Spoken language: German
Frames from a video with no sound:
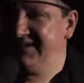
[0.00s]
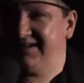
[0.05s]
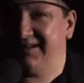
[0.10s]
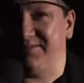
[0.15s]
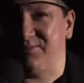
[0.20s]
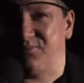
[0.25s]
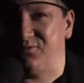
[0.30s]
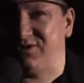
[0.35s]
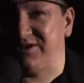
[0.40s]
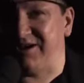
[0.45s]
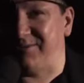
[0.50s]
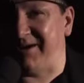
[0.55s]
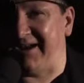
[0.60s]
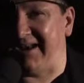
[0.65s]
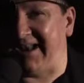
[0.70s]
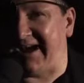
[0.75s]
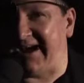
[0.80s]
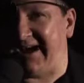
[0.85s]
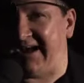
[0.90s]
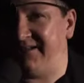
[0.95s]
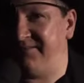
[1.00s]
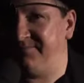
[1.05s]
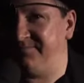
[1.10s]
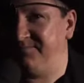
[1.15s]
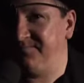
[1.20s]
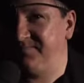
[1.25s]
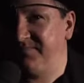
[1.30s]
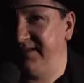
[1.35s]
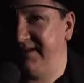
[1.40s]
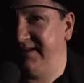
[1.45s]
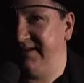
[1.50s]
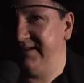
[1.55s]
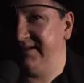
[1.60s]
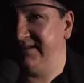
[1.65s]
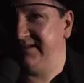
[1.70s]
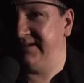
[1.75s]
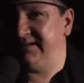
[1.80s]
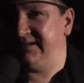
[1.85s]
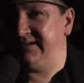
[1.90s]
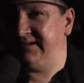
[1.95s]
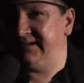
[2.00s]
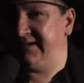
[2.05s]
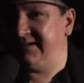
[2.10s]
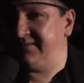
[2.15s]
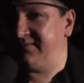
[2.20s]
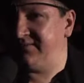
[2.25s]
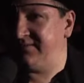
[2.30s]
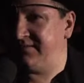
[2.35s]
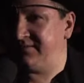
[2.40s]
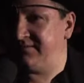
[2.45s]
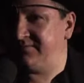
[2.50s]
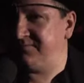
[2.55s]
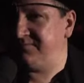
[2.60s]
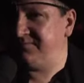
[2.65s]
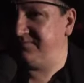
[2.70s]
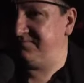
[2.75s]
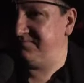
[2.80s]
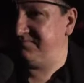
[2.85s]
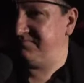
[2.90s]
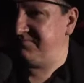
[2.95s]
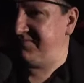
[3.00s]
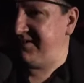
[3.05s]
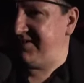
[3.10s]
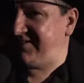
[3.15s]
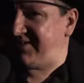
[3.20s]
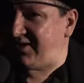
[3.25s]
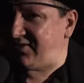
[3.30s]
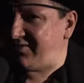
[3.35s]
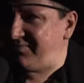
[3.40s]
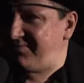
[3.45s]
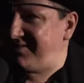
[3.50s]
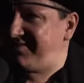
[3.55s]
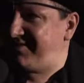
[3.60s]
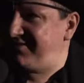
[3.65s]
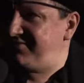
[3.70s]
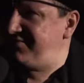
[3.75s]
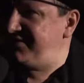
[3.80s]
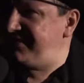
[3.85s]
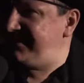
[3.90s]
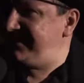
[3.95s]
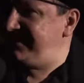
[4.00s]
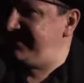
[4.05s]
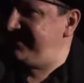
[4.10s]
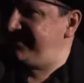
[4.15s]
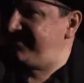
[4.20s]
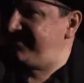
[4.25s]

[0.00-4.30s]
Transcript: das Buch der Balladen. Die äh, ist ja auch so ein bisschen wie